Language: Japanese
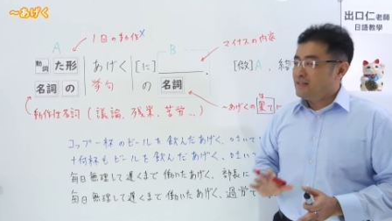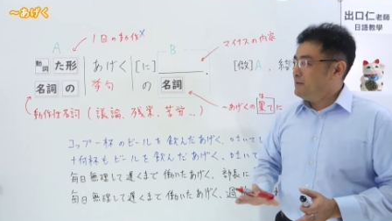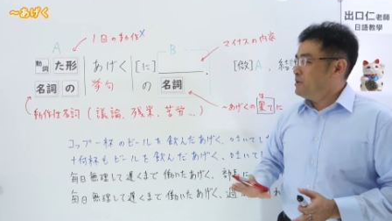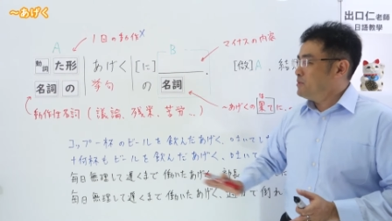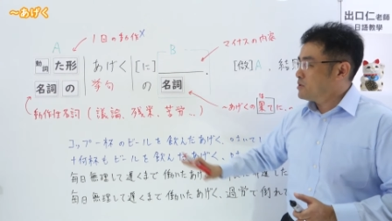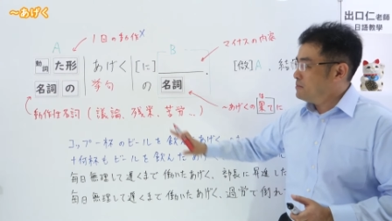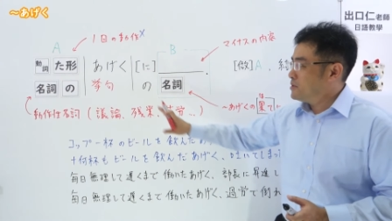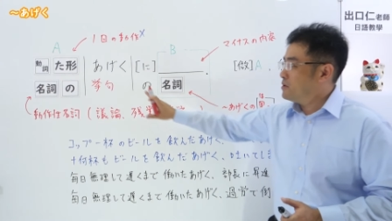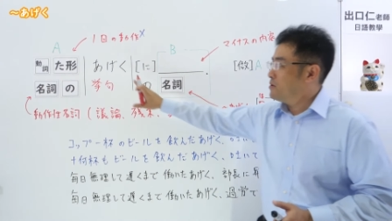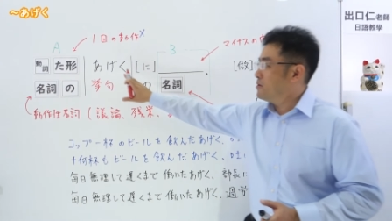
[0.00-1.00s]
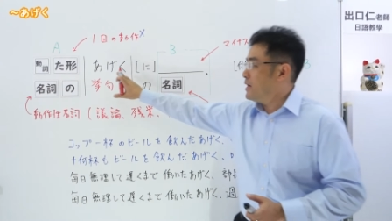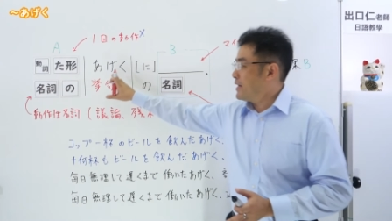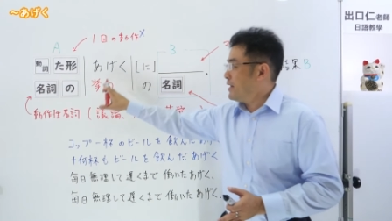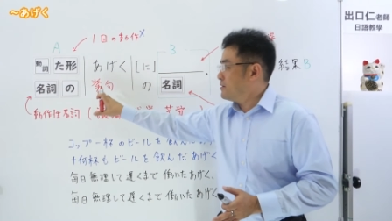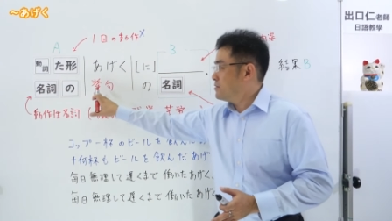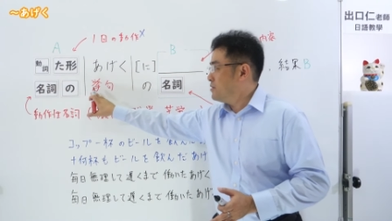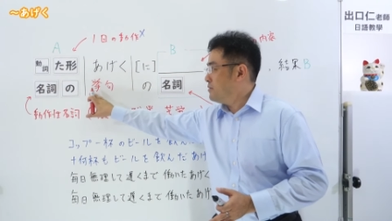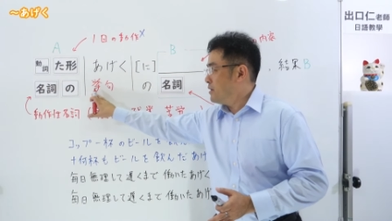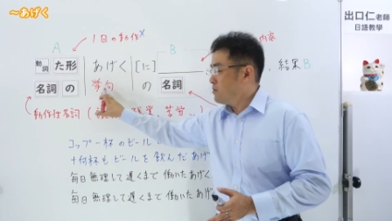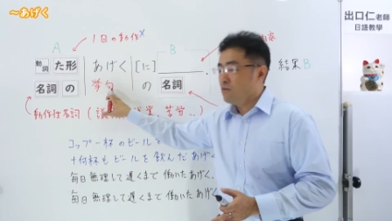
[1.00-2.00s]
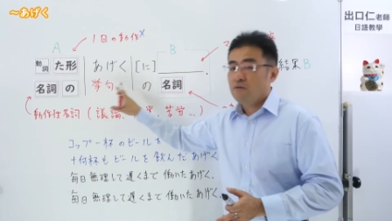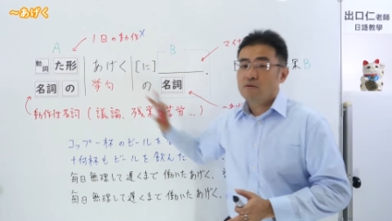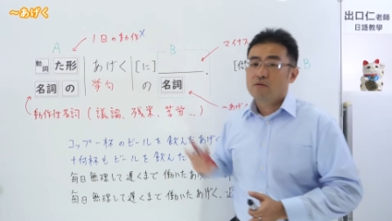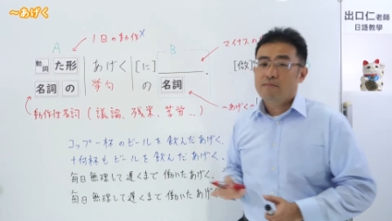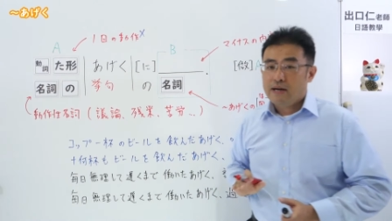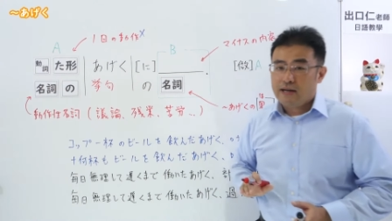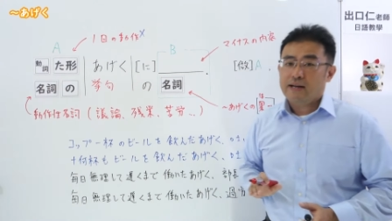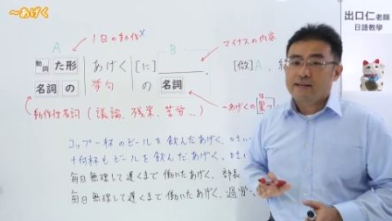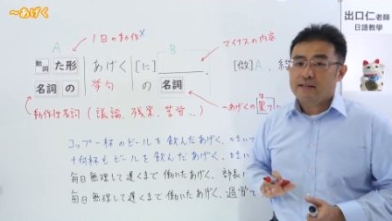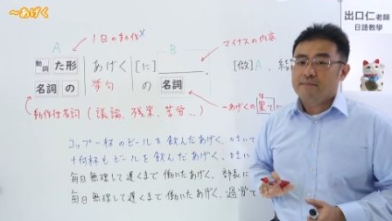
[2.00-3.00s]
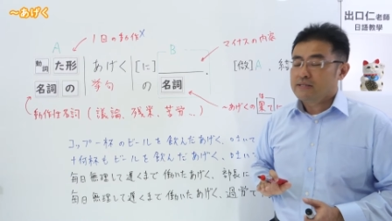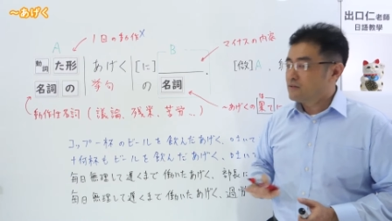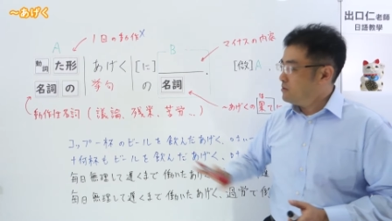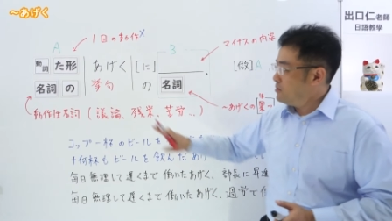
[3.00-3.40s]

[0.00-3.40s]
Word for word: でももともとこの挙句っていうのはこの言葉から来てます。